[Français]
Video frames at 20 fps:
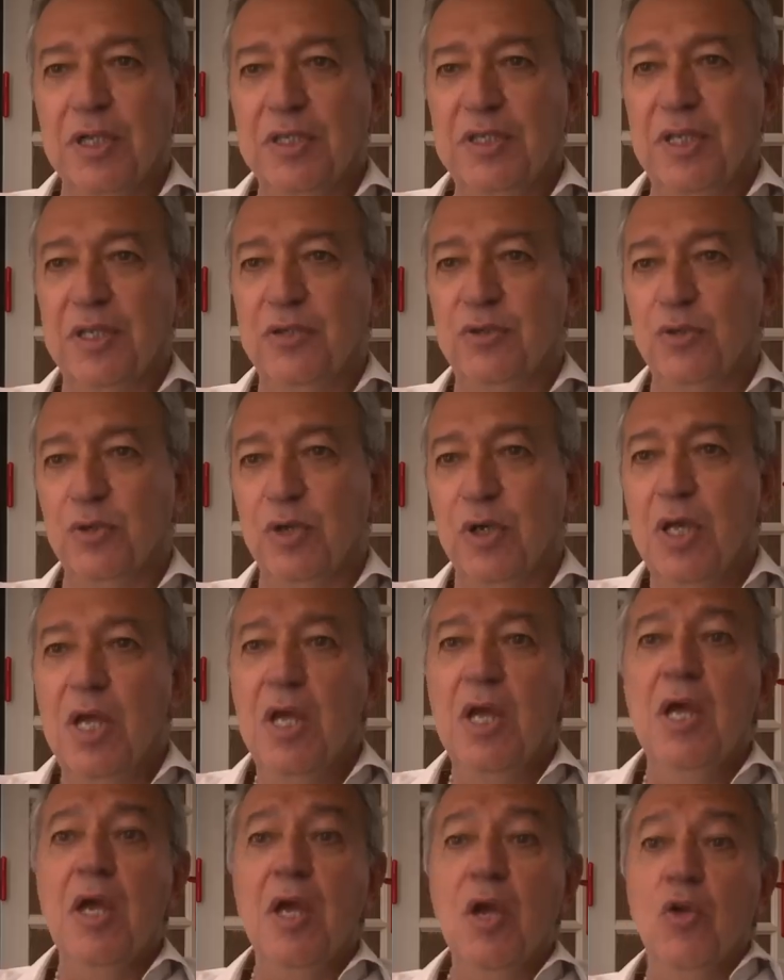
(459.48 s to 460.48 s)
candidature.
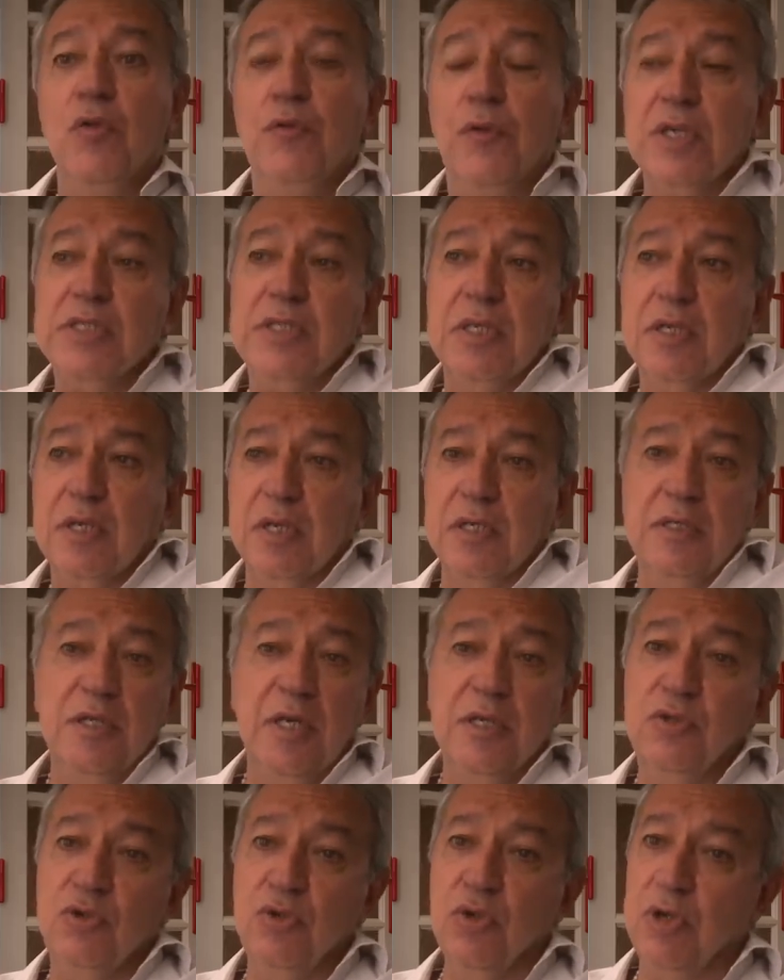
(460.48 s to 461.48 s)
Et une fois que cette
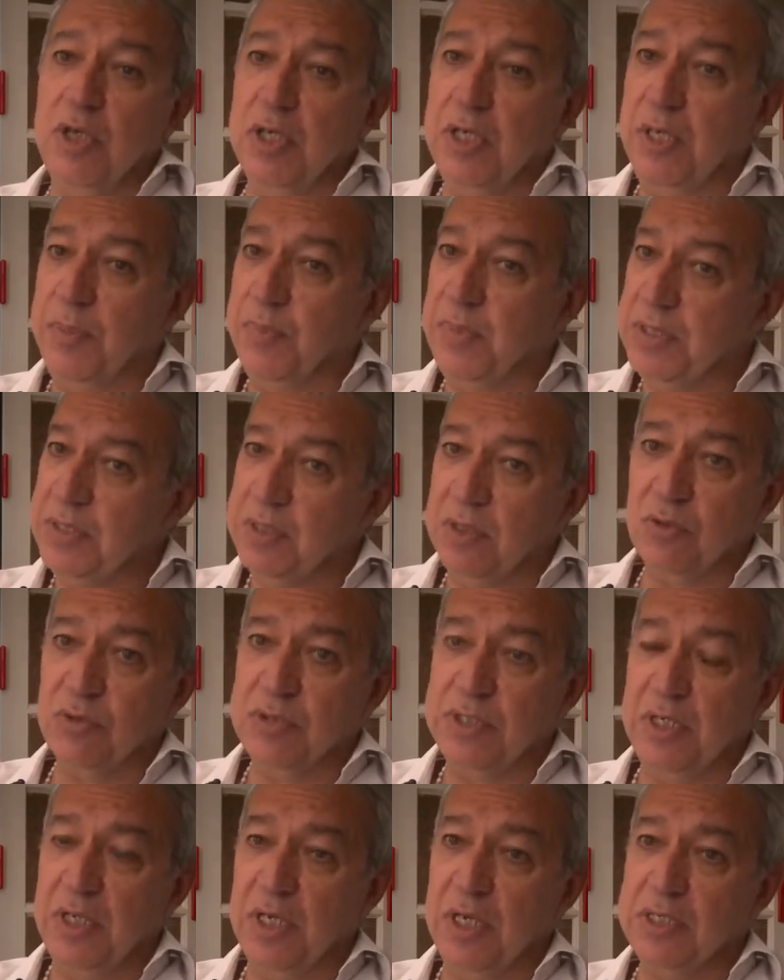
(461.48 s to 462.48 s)
candidature est prise en
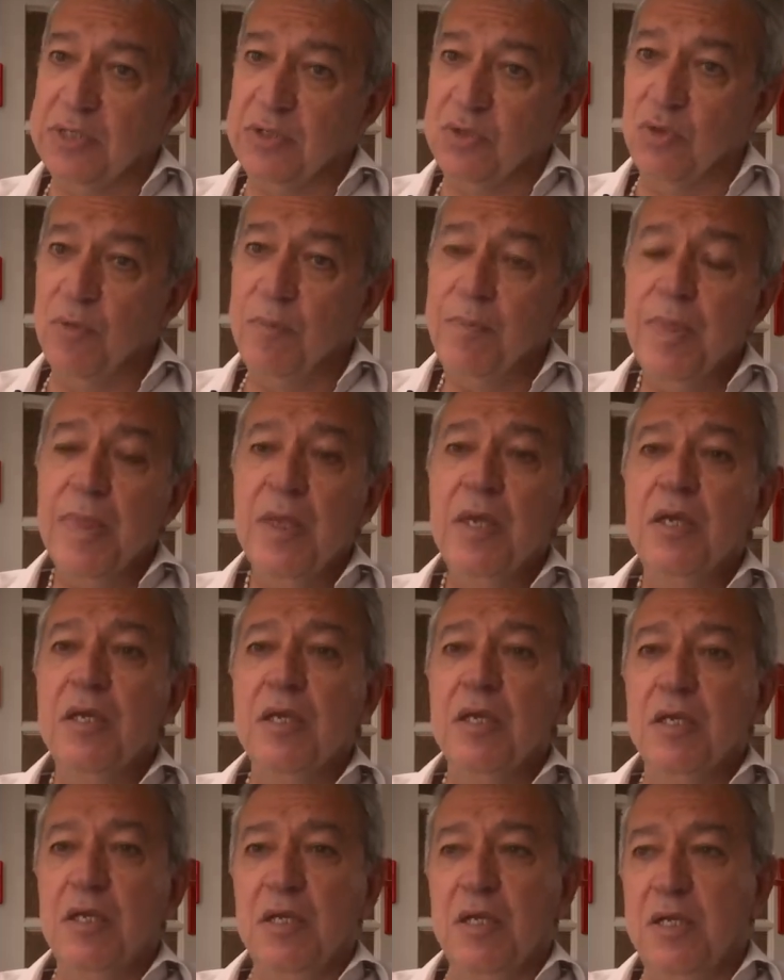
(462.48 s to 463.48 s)
considération,
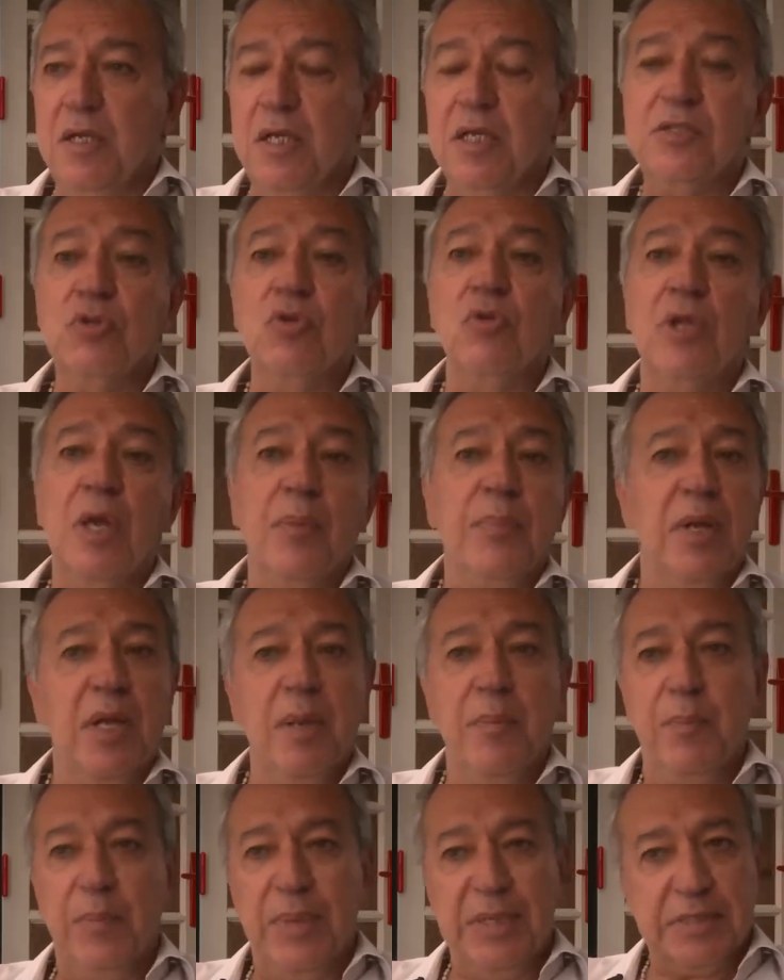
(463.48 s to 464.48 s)
il y a ce qu'on
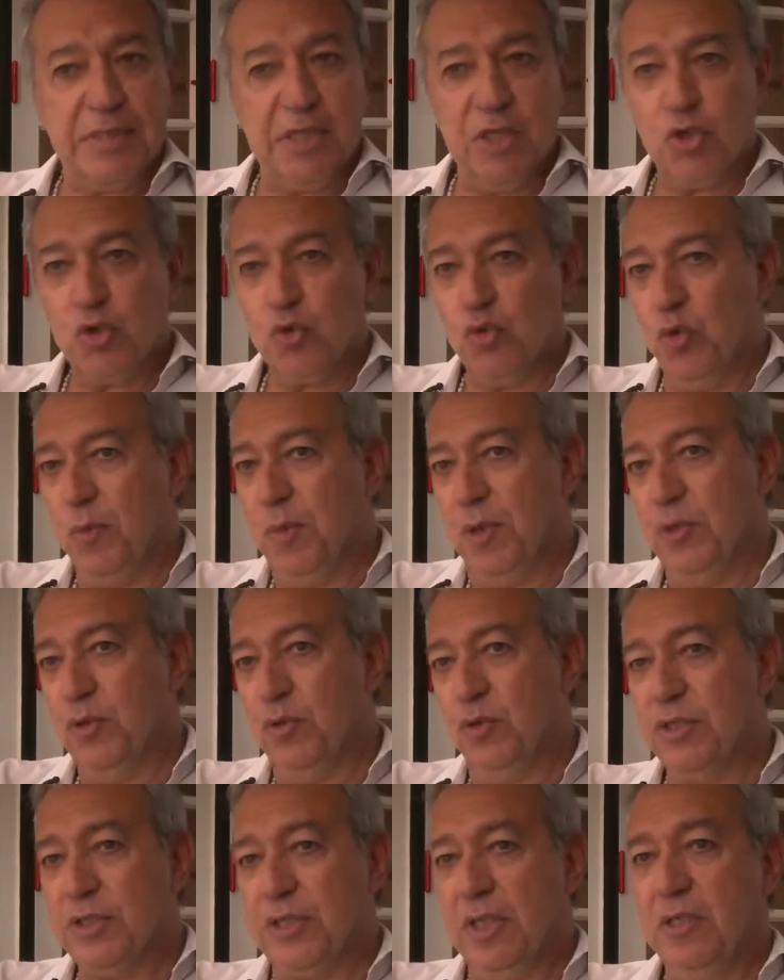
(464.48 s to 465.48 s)
appelle un passage sous le
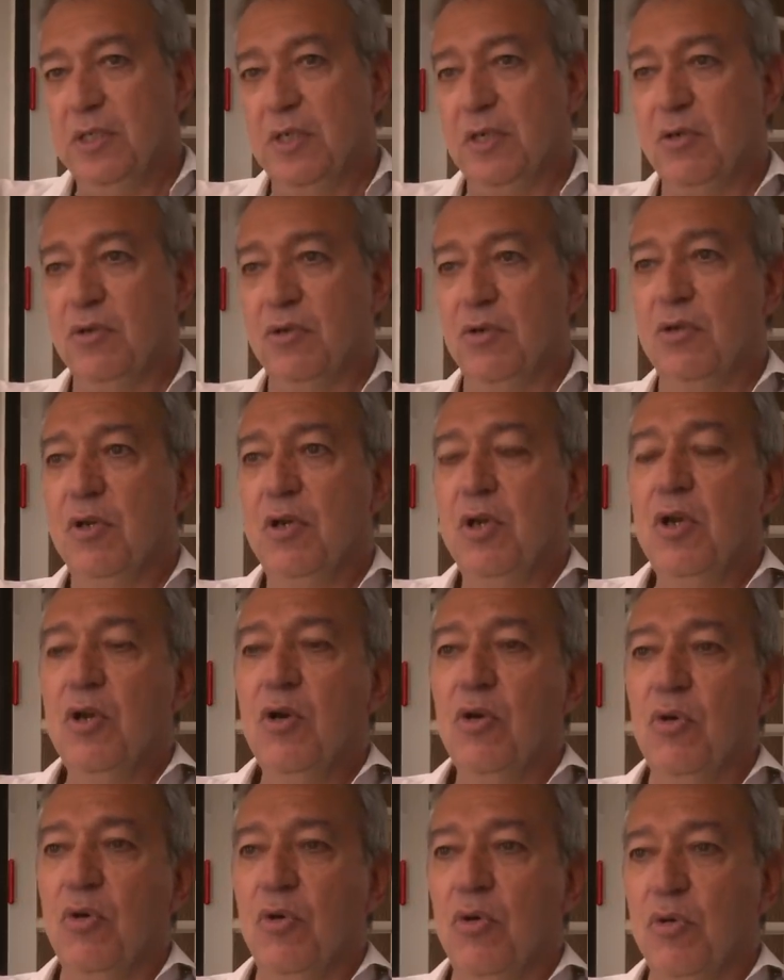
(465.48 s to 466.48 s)
bandeau, c'est-à-dire
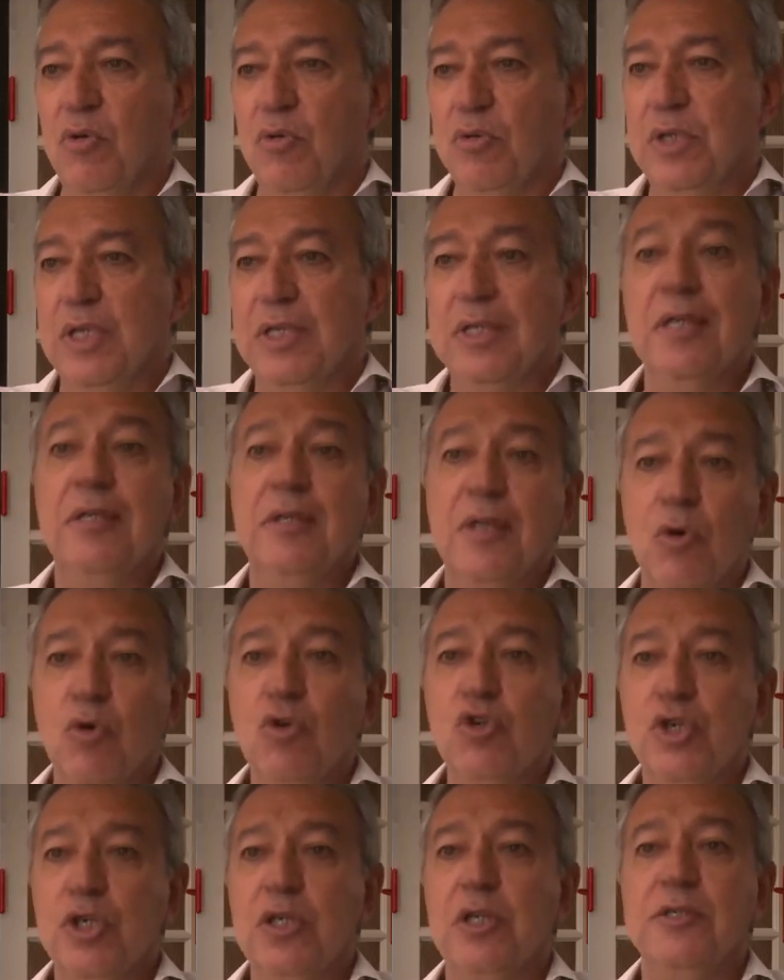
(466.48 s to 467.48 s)
qu'on est
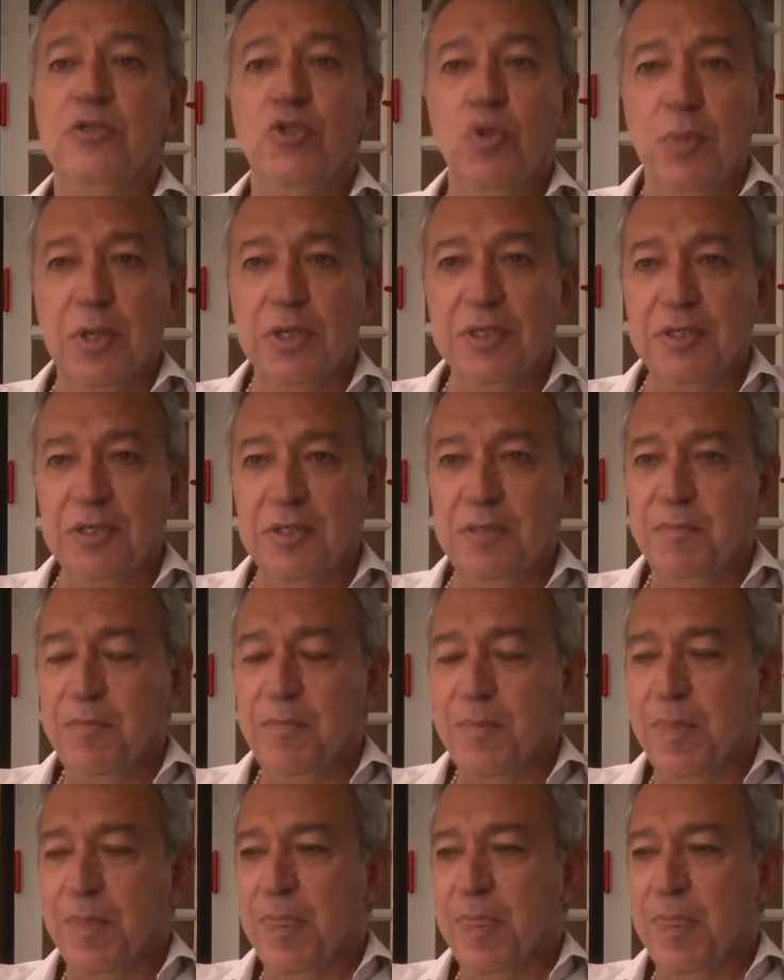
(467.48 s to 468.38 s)
interrogé les yeux bandés.